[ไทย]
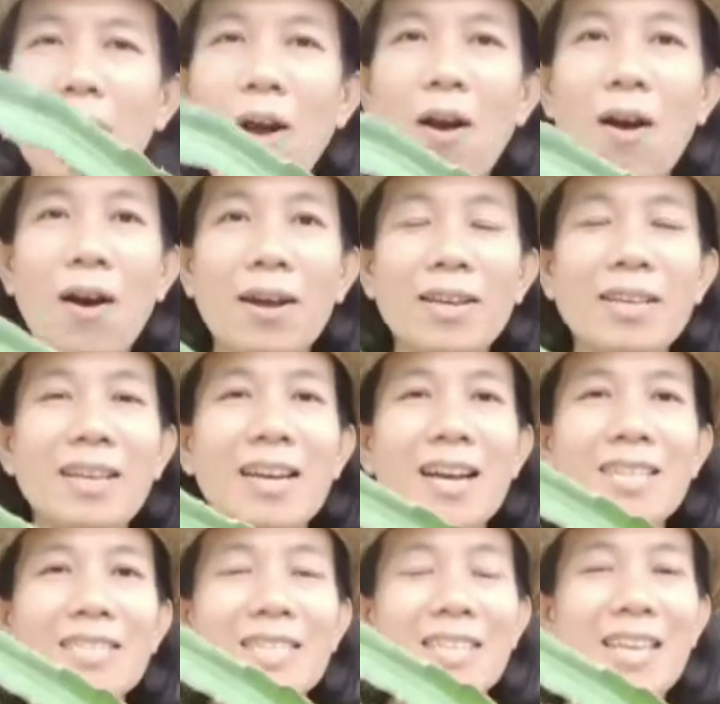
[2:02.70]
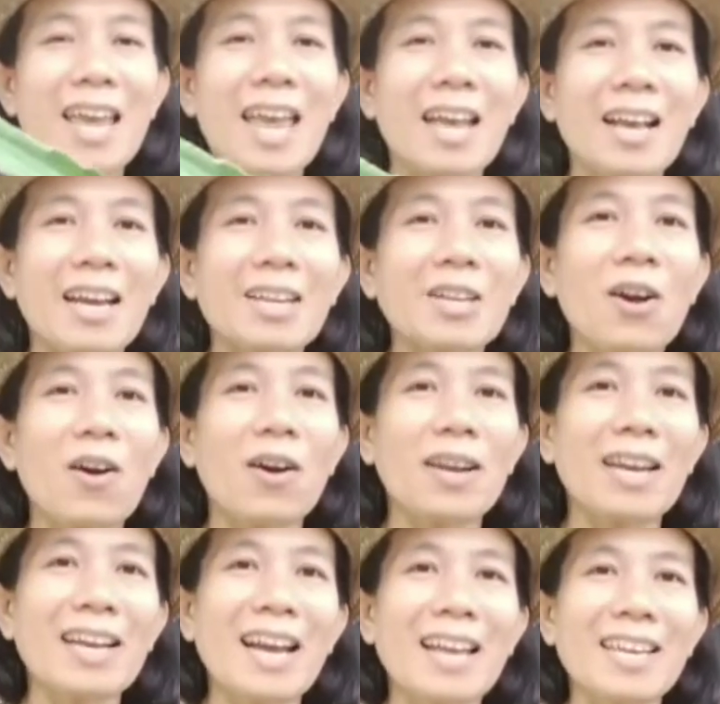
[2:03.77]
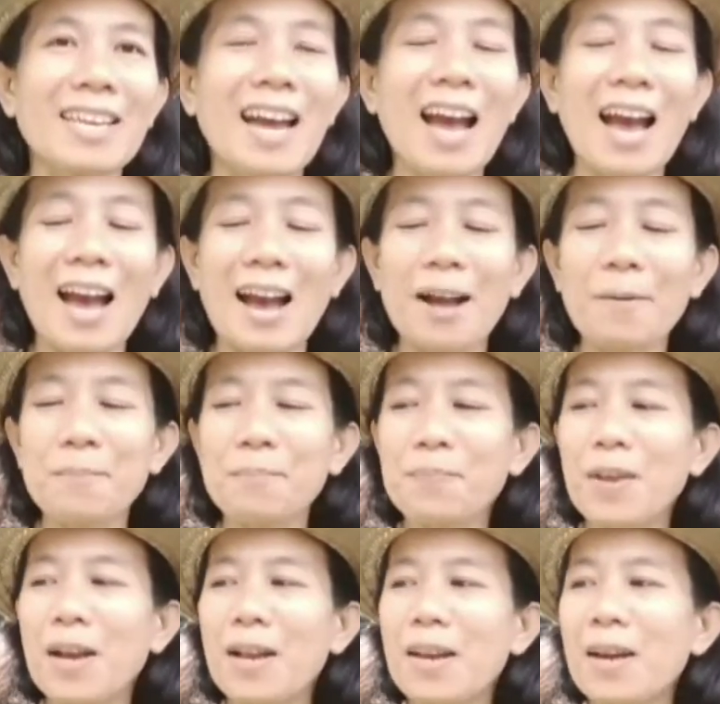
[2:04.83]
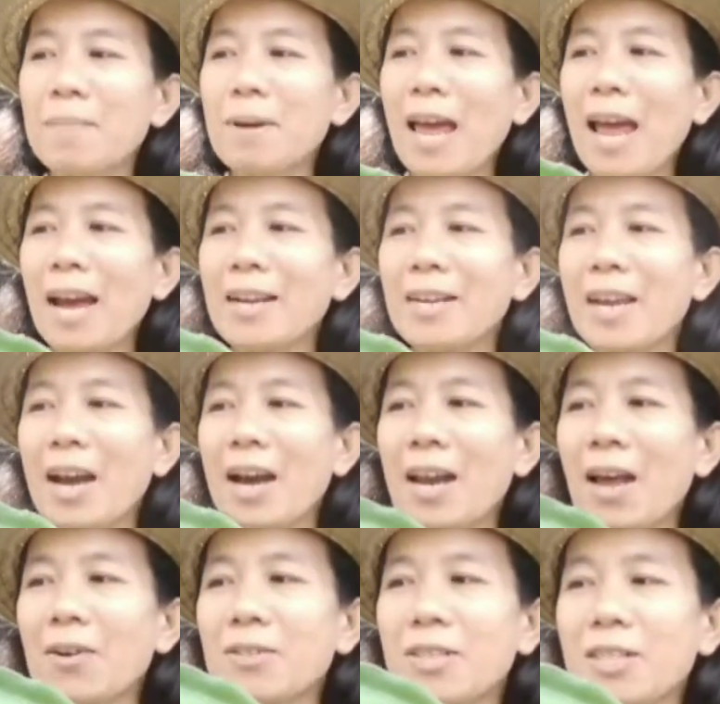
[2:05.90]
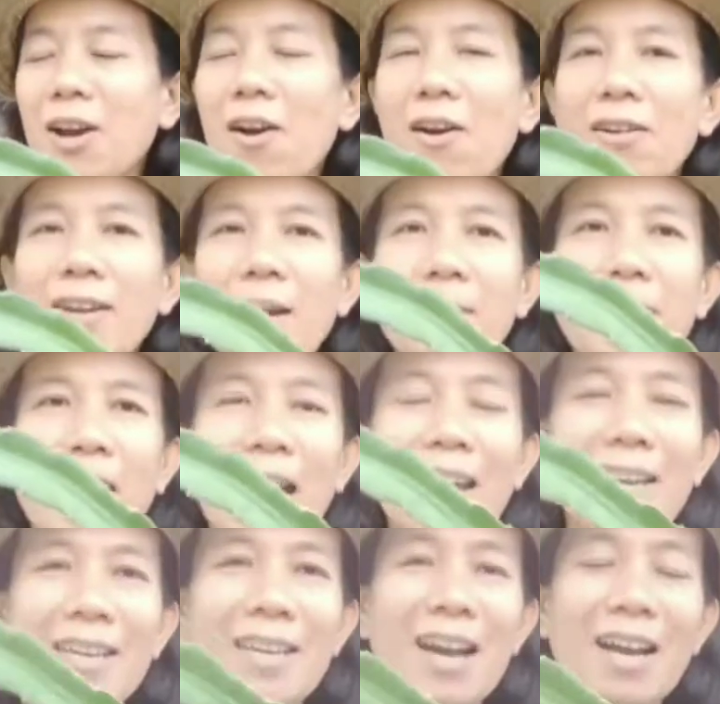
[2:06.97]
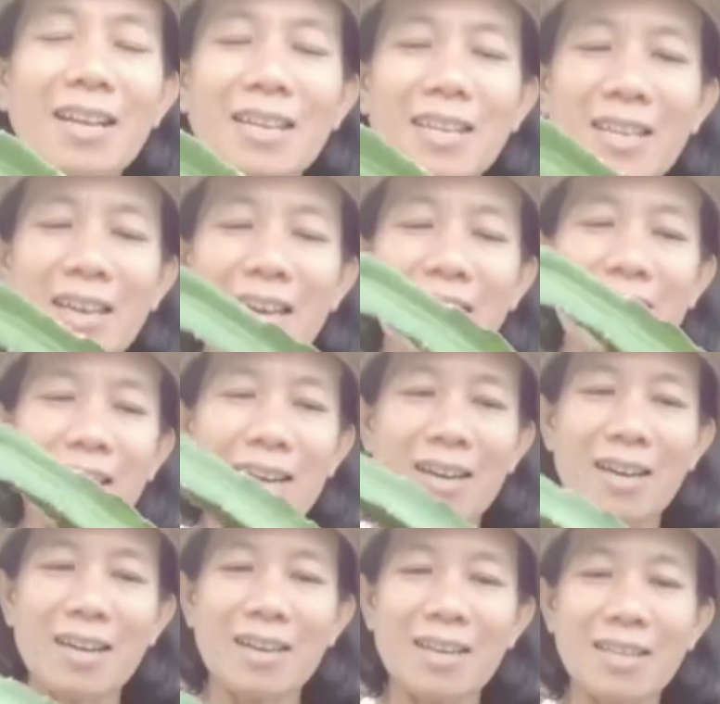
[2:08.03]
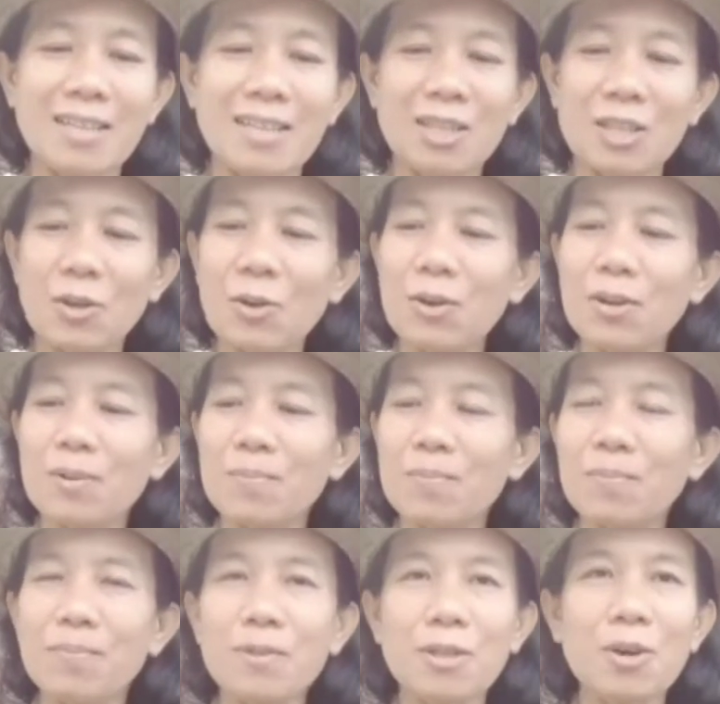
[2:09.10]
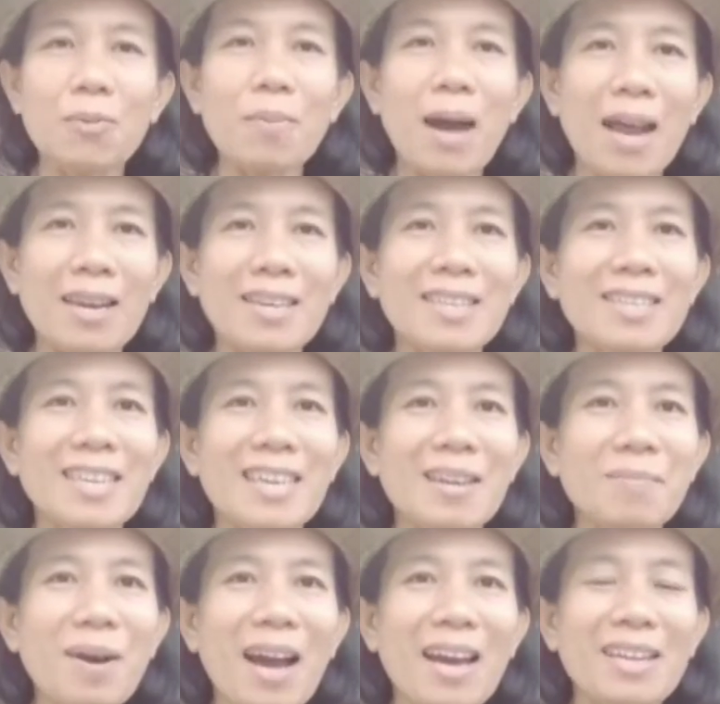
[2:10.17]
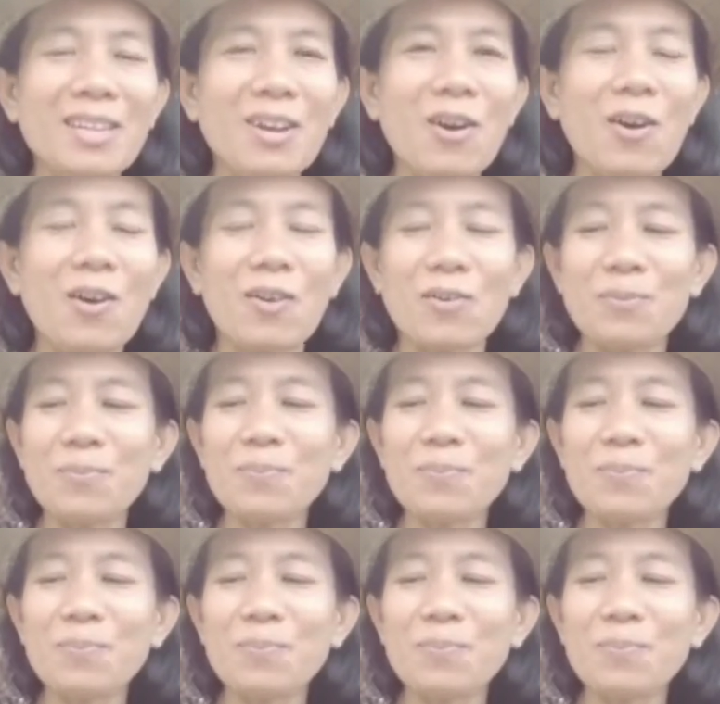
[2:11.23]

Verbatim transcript: งกรเนื้อสีแดงกันก่อนละกันนะคะ เริ่มแรกเนี่ยเราจะต้องทำการเลือกต้นต้นพันธุ์หรือกิ่งพันธุ์ของ